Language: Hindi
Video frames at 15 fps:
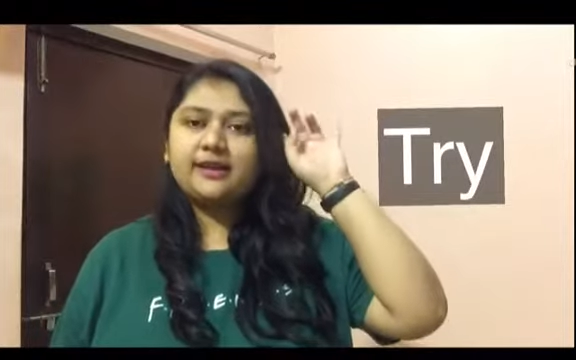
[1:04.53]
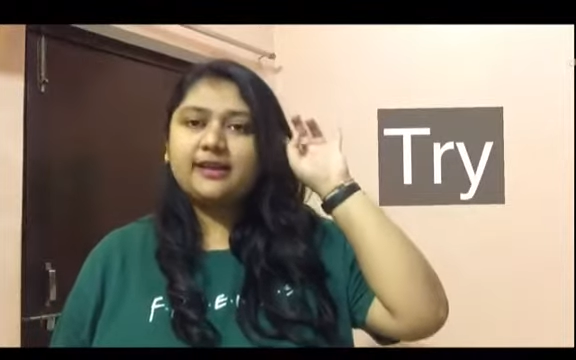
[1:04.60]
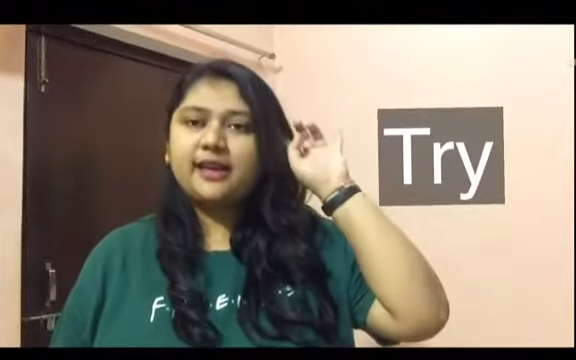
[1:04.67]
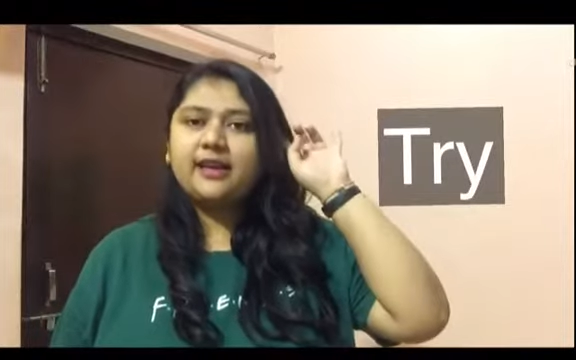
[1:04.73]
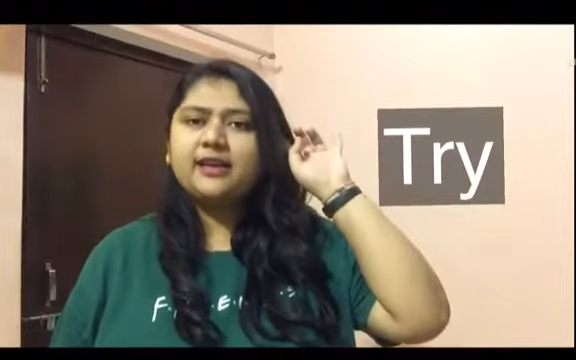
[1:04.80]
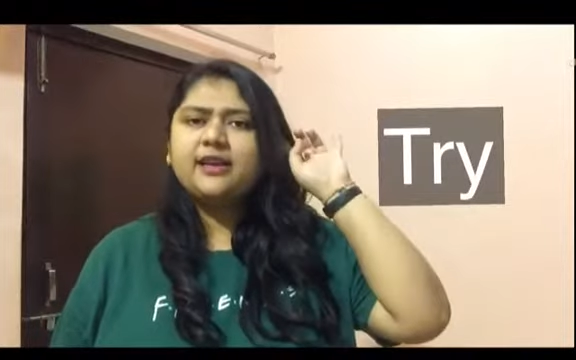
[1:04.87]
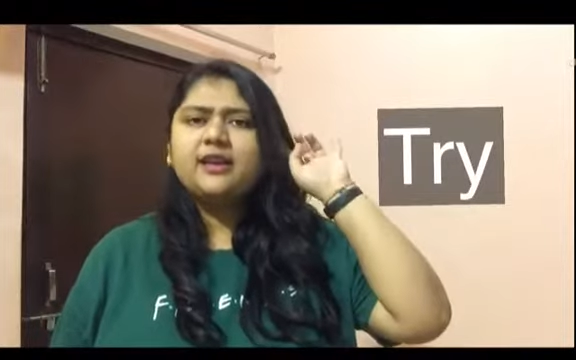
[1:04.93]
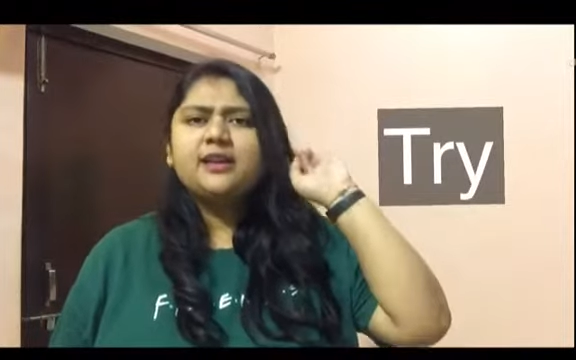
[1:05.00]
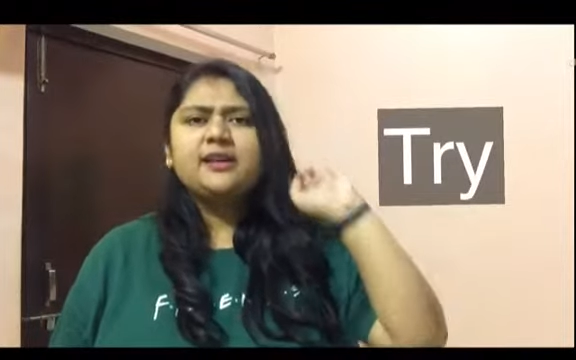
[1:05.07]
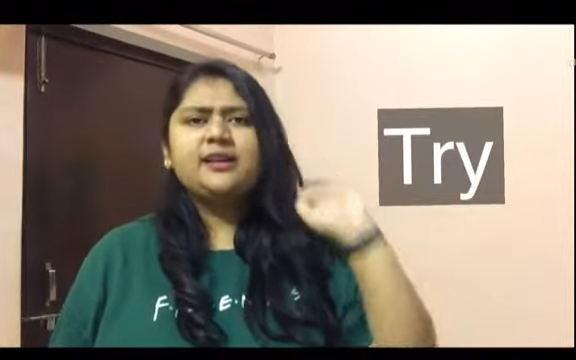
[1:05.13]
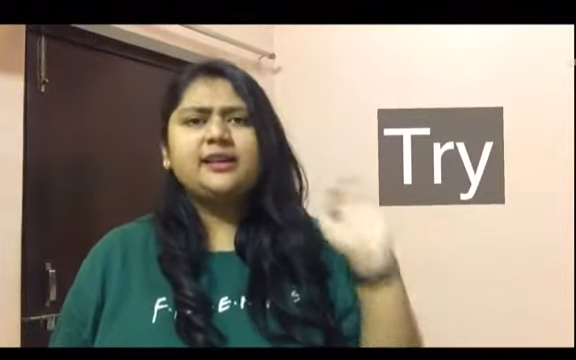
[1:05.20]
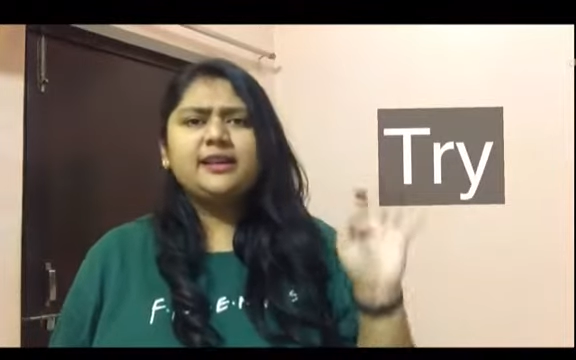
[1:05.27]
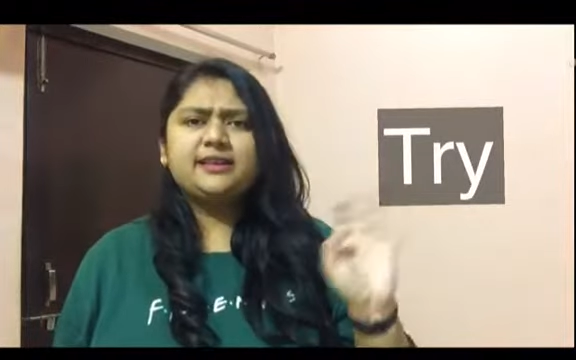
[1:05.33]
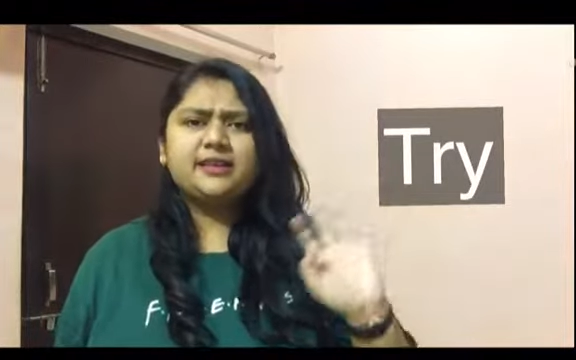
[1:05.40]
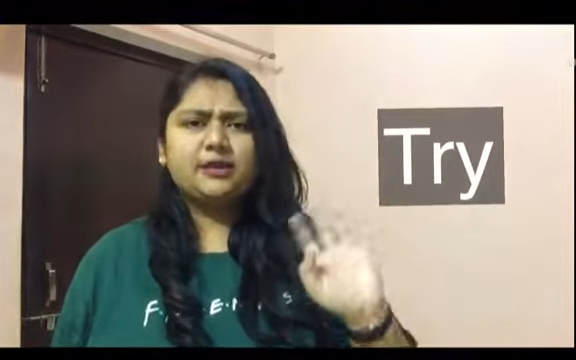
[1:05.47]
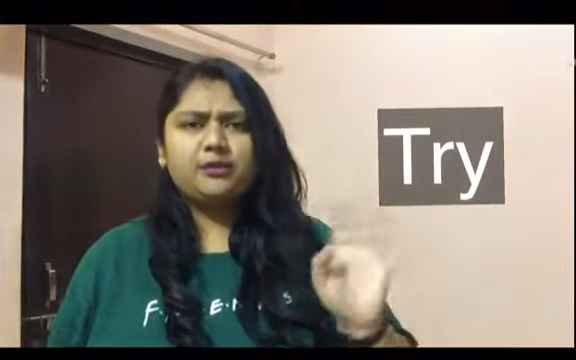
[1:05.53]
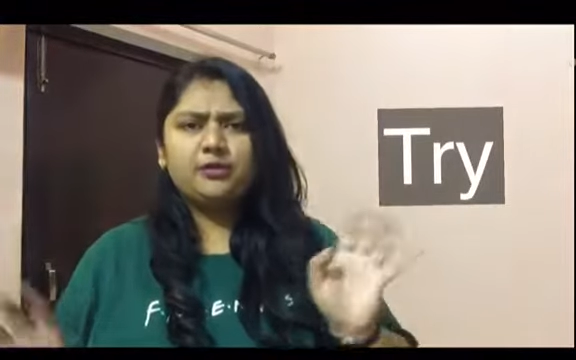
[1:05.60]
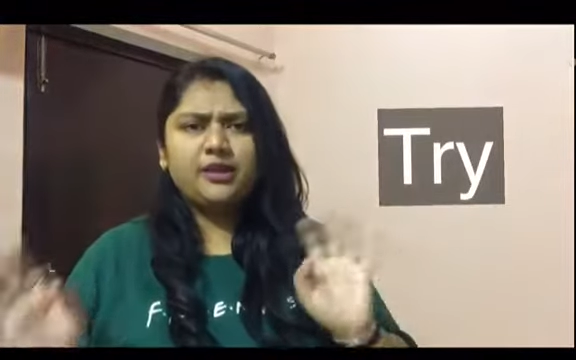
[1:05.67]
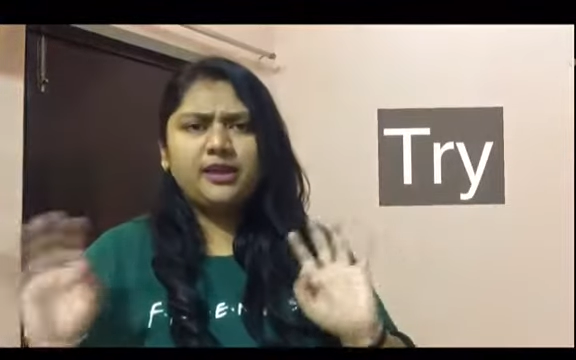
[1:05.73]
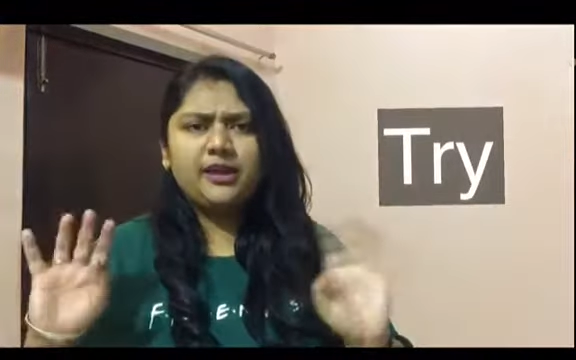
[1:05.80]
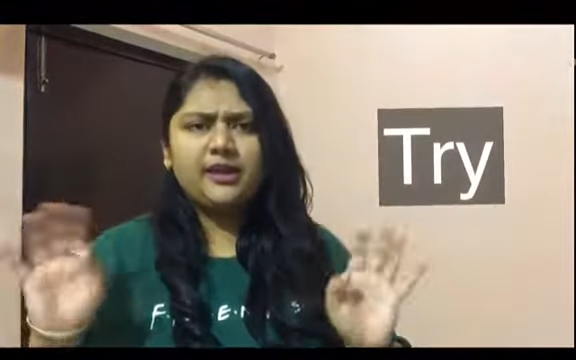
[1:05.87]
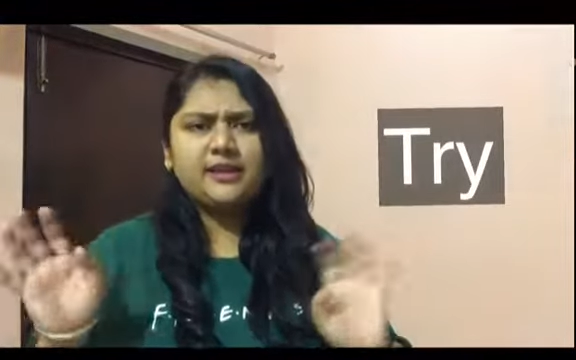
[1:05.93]
माइंड कहता है ये
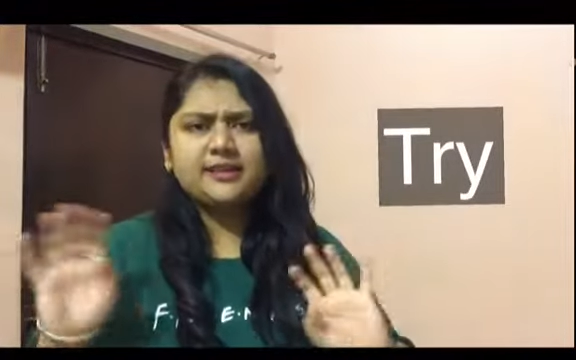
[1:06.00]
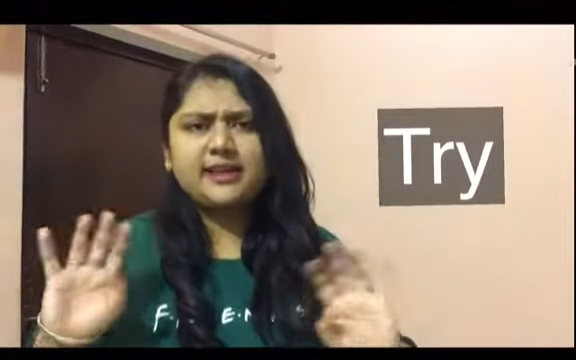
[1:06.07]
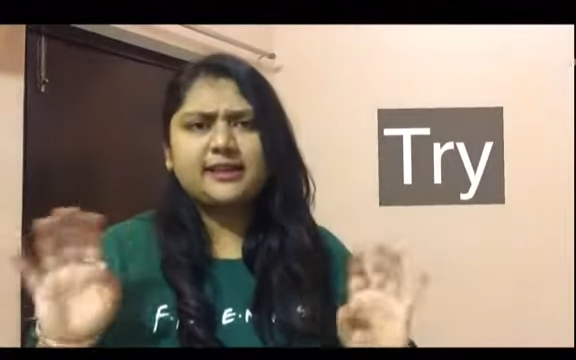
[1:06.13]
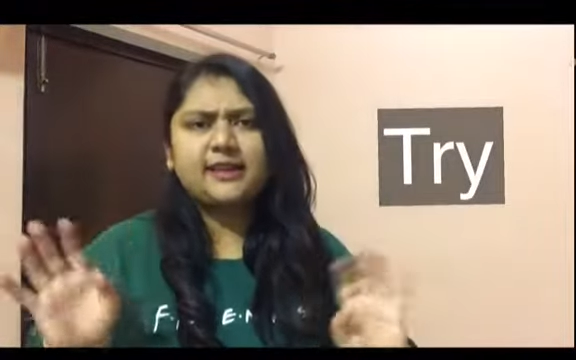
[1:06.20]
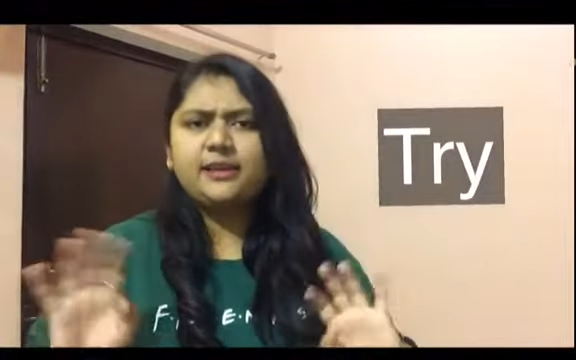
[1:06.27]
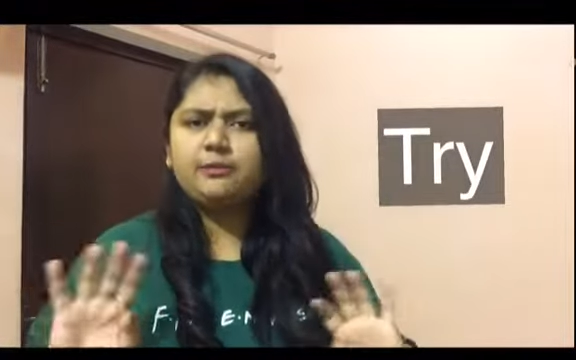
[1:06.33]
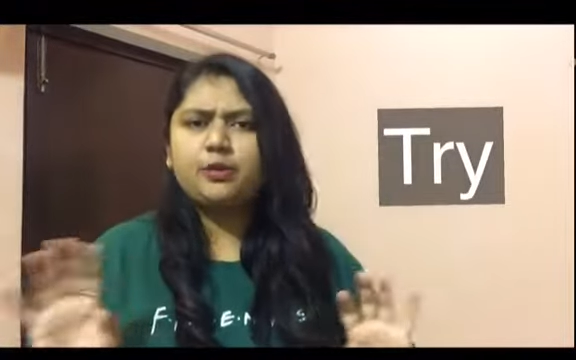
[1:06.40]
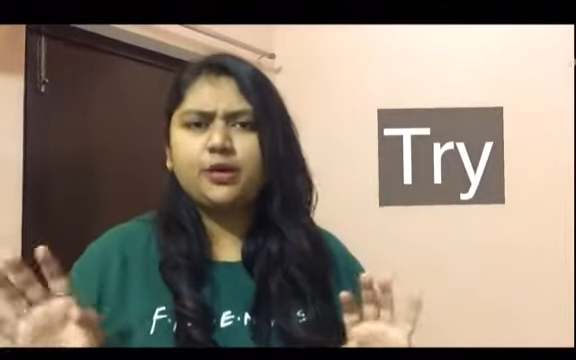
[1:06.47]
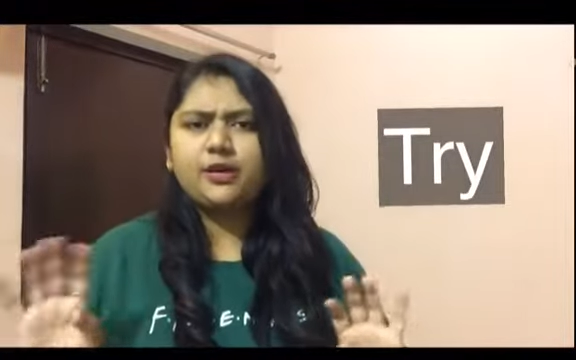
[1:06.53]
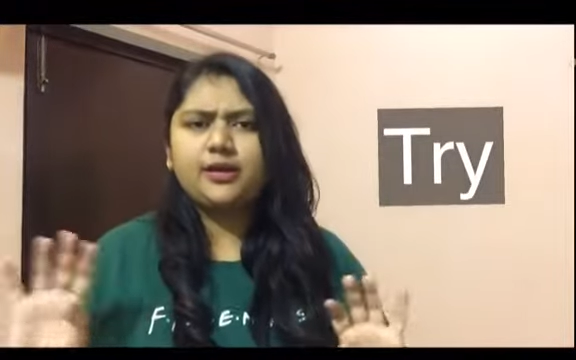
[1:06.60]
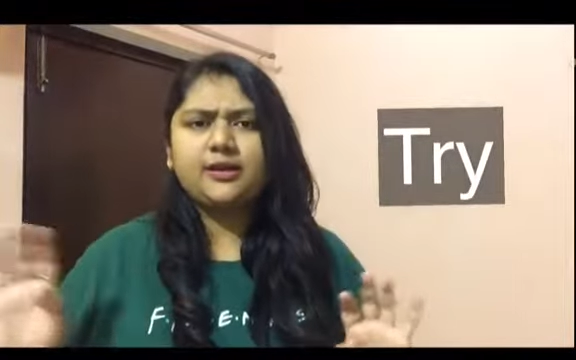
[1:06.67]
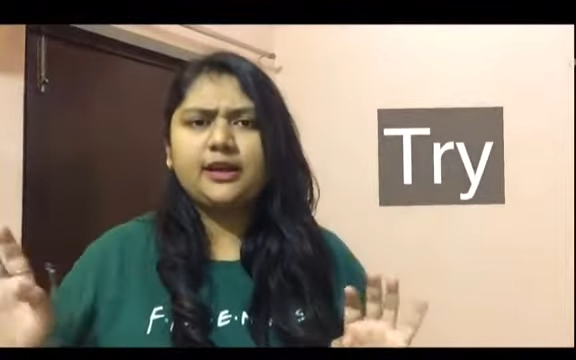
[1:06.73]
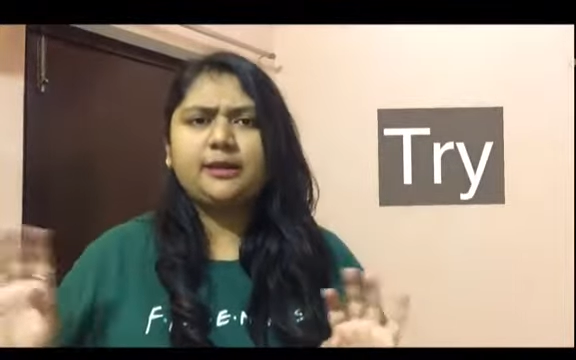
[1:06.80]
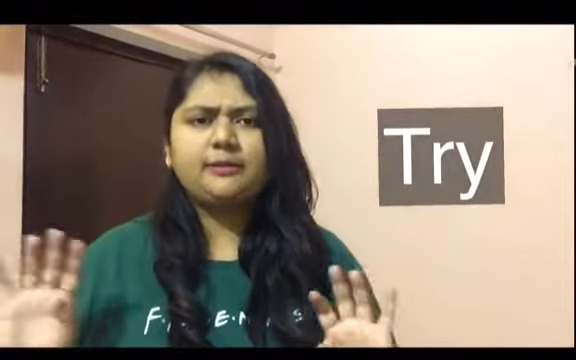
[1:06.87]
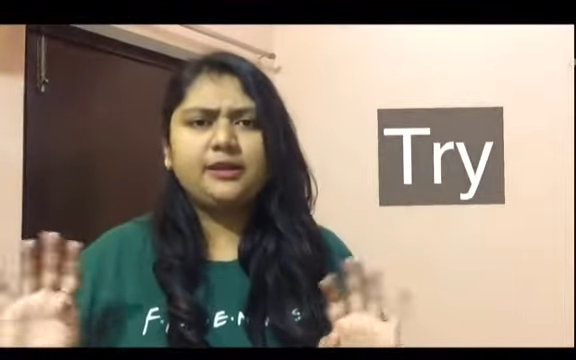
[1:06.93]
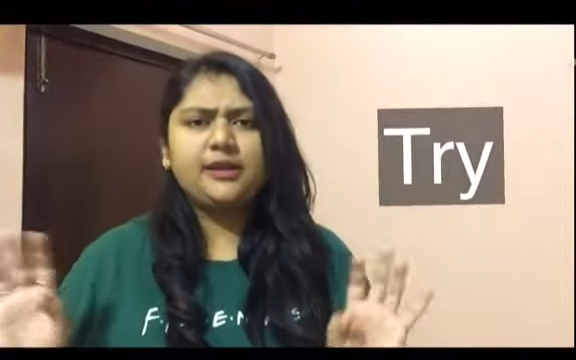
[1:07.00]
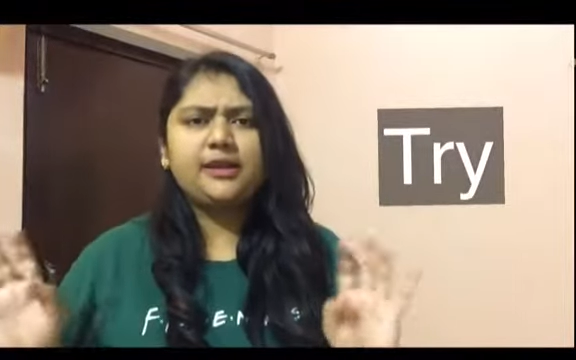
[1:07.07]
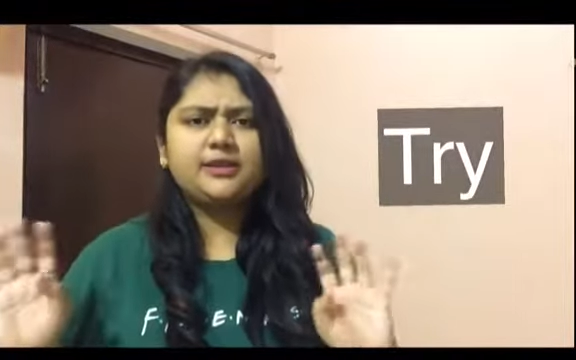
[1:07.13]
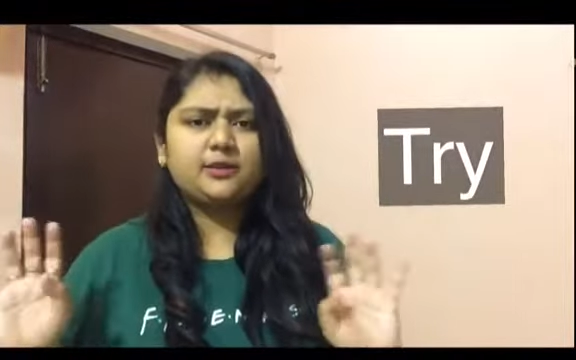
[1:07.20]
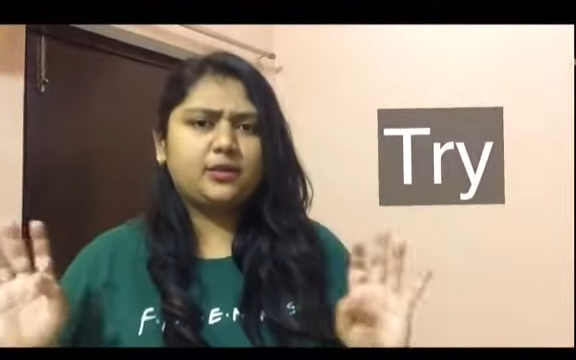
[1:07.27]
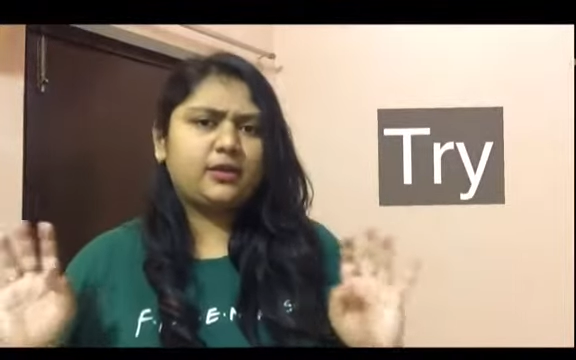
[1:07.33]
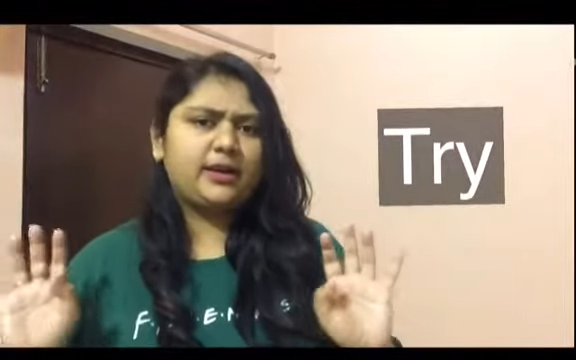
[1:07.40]
जरूरी नहीं है ज्यादा इंपॉर्टेंट काम नहीं
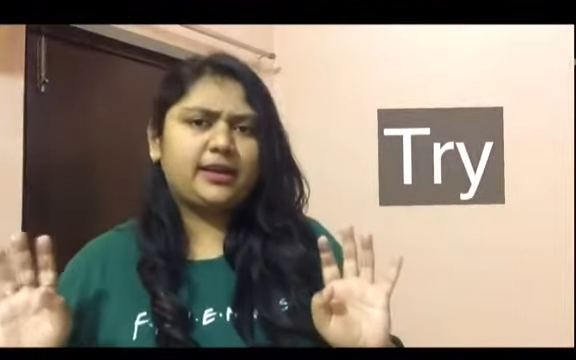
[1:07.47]
है इसको